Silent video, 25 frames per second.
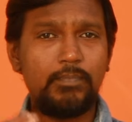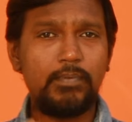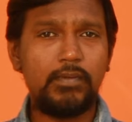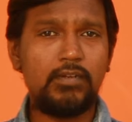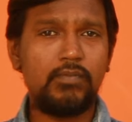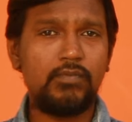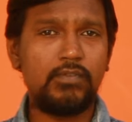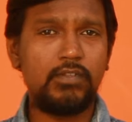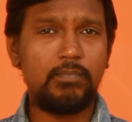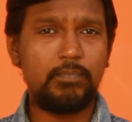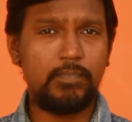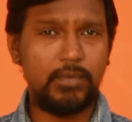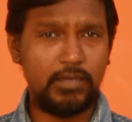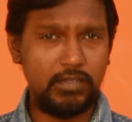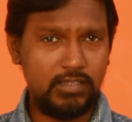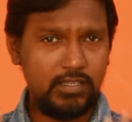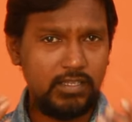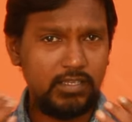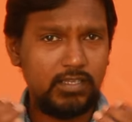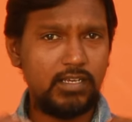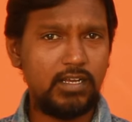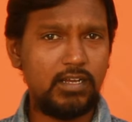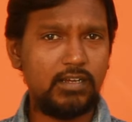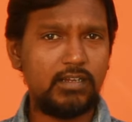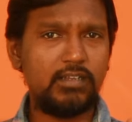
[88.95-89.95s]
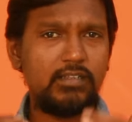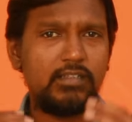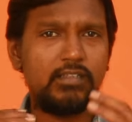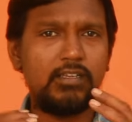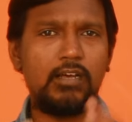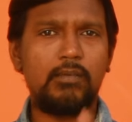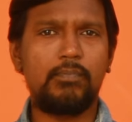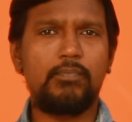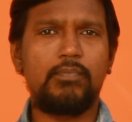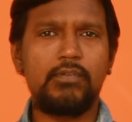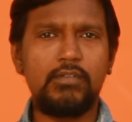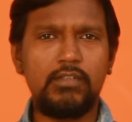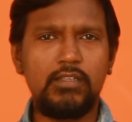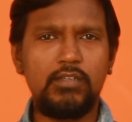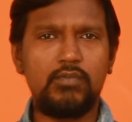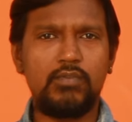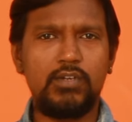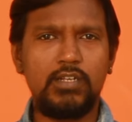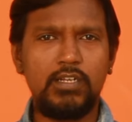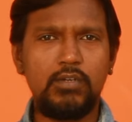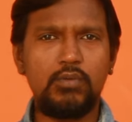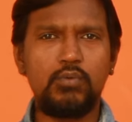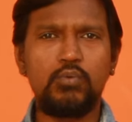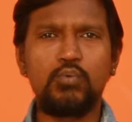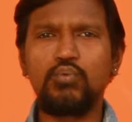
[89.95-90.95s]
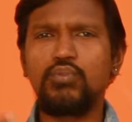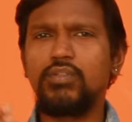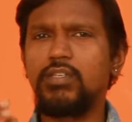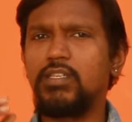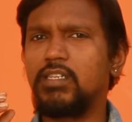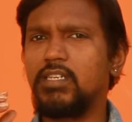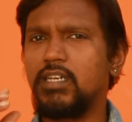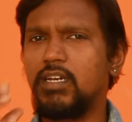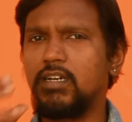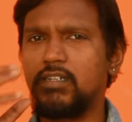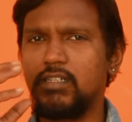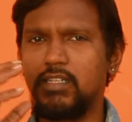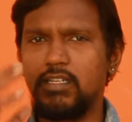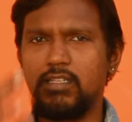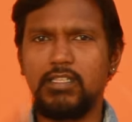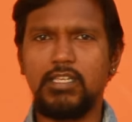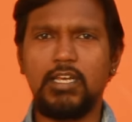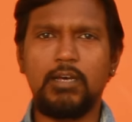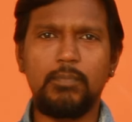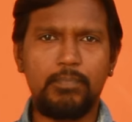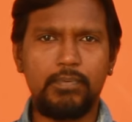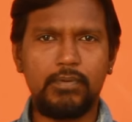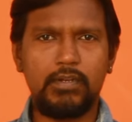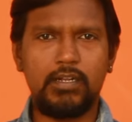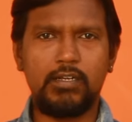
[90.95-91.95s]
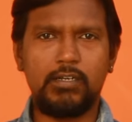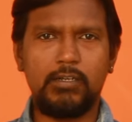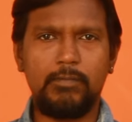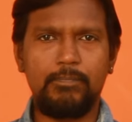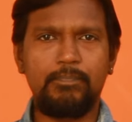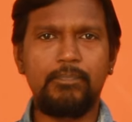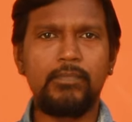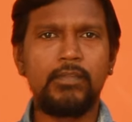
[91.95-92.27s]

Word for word: பேர் வந்து பசிக்காக சாப்பிட்றத விட ருசிக்காக தான் சாப்பிட்றாங்க